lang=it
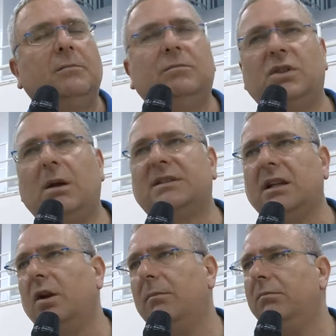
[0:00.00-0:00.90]
Diciamo che è
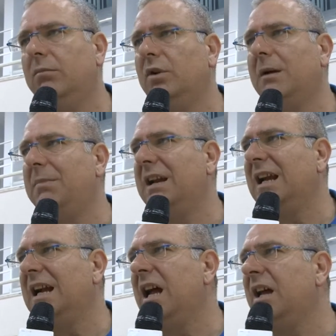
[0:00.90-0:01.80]
stata una bella
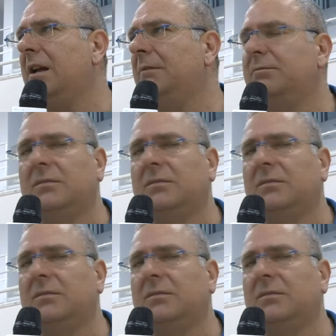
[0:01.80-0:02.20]
gara,